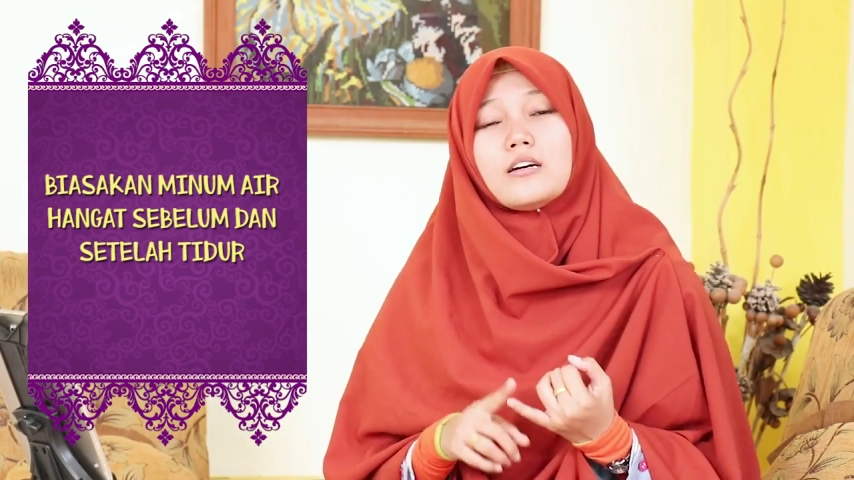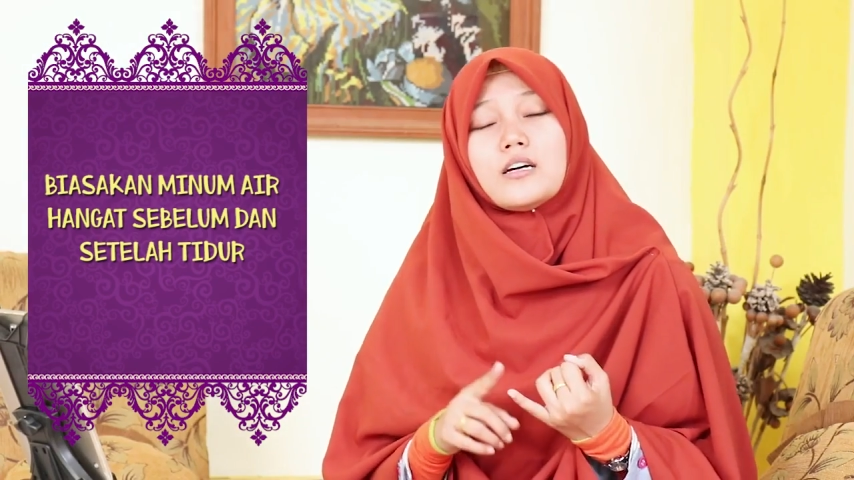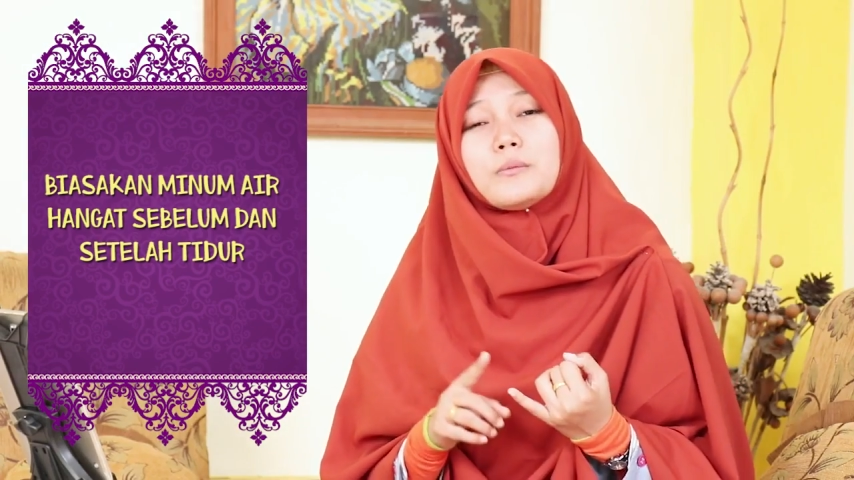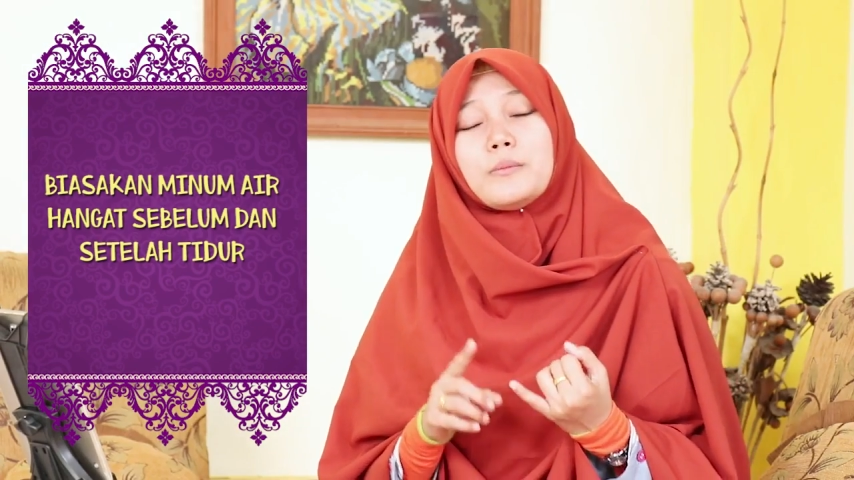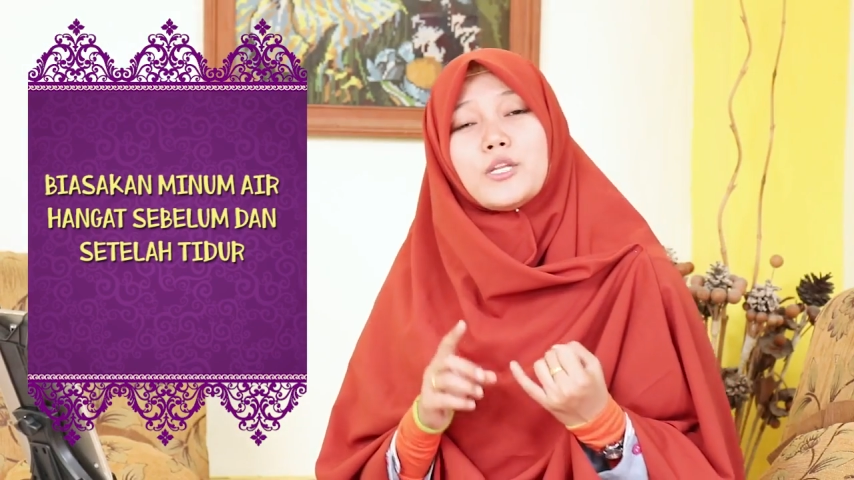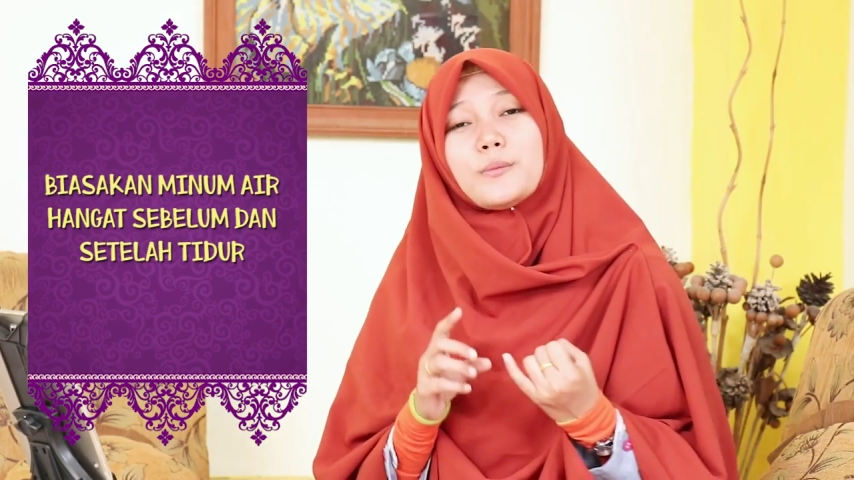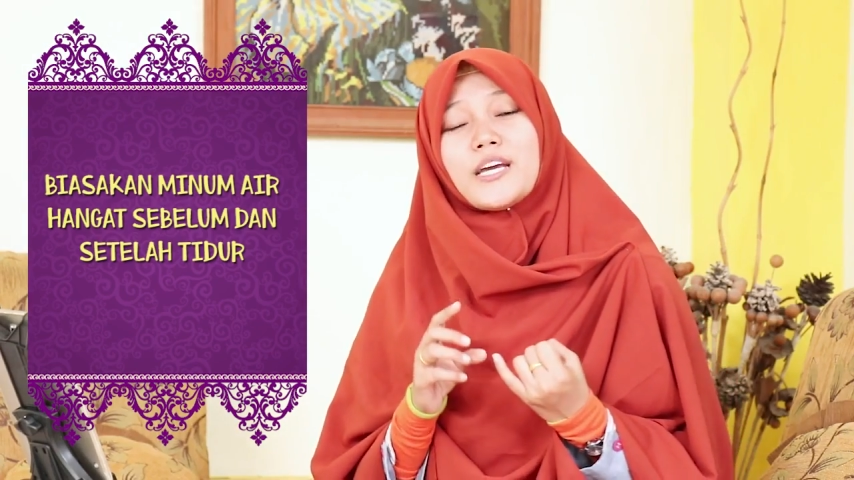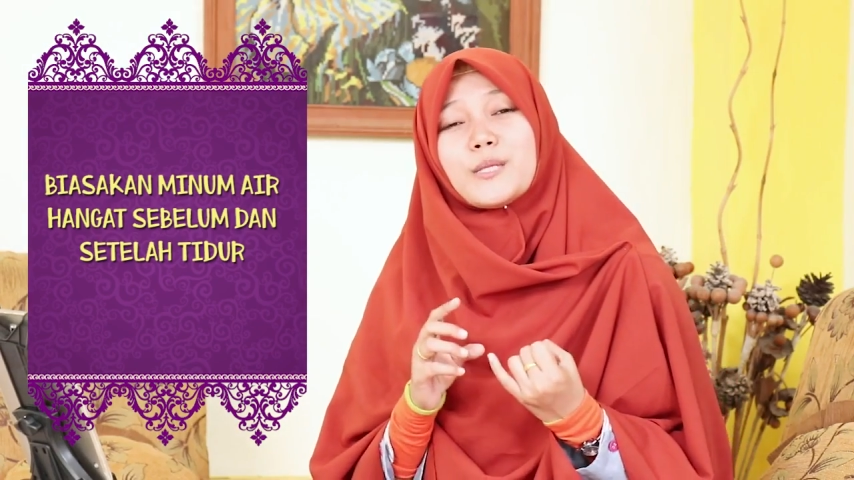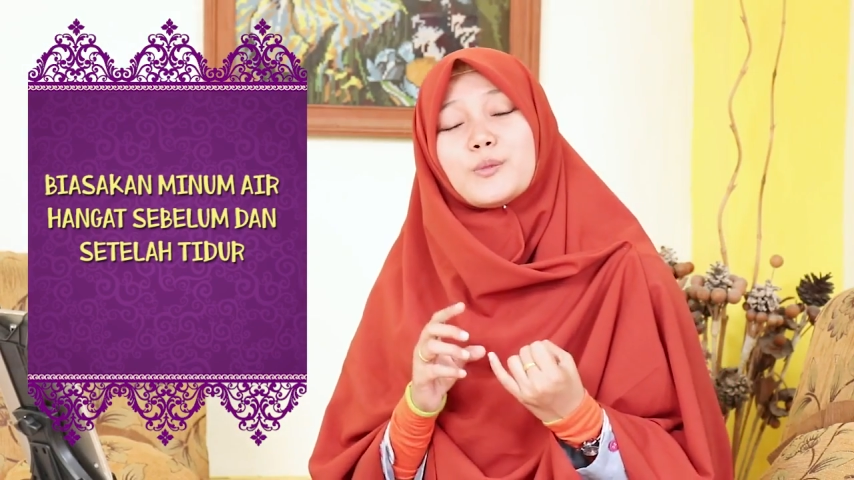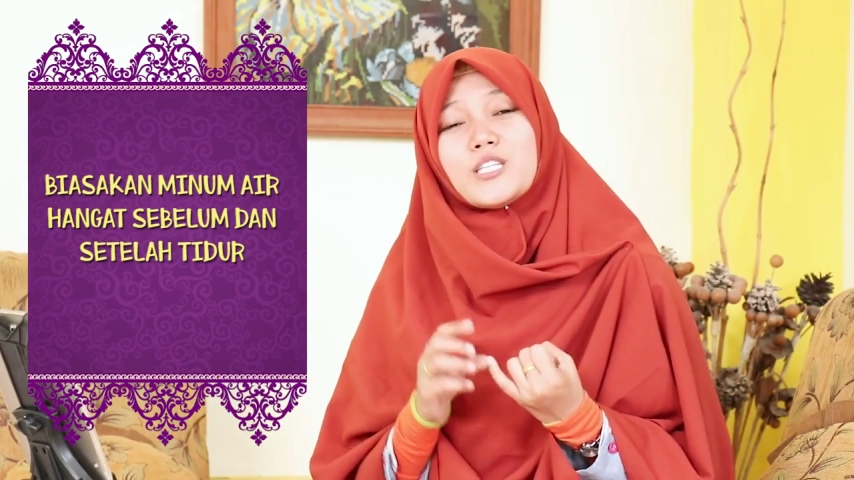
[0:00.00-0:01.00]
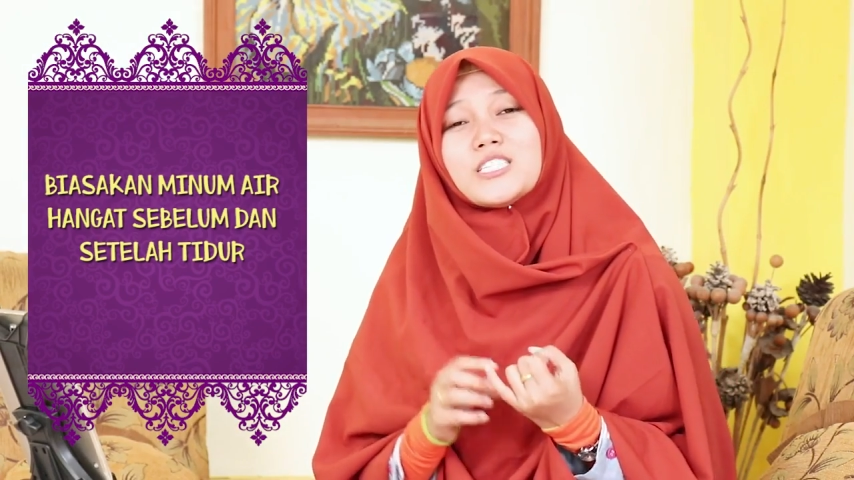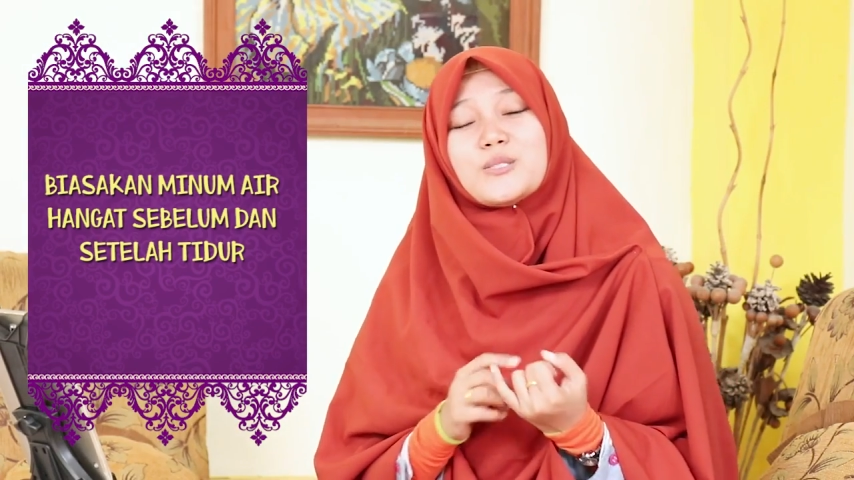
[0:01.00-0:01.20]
eh, meminum air putih